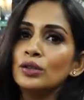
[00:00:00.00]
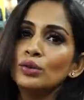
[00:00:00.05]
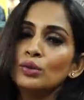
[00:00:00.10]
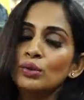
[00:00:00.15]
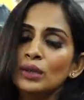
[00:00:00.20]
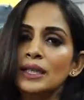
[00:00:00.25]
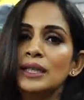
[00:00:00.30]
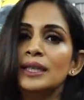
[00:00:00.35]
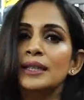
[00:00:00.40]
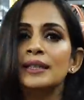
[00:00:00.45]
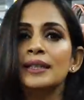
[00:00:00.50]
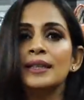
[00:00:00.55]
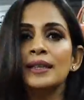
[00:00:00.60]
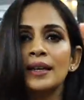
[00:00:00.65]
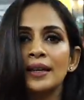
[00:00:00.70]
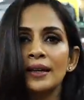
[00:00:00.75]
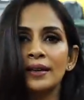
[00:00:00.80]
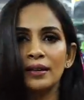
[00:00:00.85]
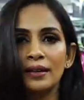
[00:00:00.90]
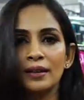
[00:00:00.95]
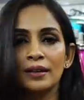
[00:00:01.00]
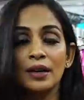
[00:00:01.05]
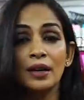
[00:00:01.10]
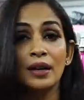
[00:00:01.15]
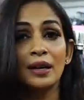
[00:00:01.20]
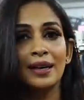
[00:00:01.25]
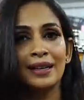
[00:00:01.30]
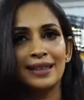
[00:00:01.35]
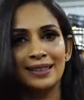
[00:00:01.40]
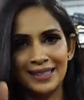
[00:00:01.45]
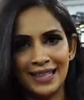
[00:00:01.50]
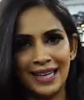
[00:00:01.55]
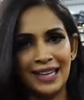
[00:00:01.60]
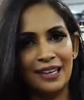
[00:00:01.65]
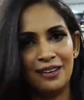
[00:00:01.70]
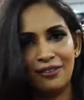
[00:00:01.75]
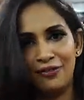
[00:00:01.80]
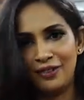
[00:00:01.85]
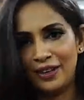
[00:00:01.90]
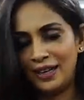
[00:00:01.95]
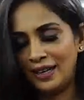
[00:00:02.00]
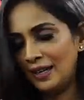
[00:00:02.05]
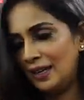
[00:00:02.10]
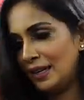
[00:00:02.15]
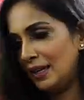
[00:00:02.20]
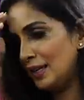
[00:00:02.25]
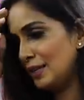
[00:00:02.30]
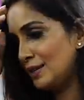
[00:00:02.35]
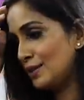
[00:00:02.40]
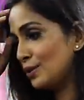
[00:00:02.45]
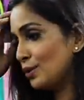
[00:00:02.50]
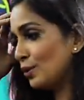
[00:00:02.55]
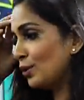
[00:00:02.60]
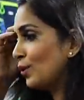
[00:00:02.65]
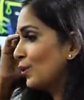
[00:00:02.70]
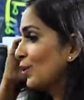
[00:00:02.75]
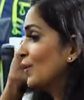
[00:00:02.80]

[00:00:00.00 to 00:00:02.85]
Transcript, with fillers: யூட்டிலிட்டி அண்ட் சைல்ட் ஃப்ரெண்ட்லி ஸோ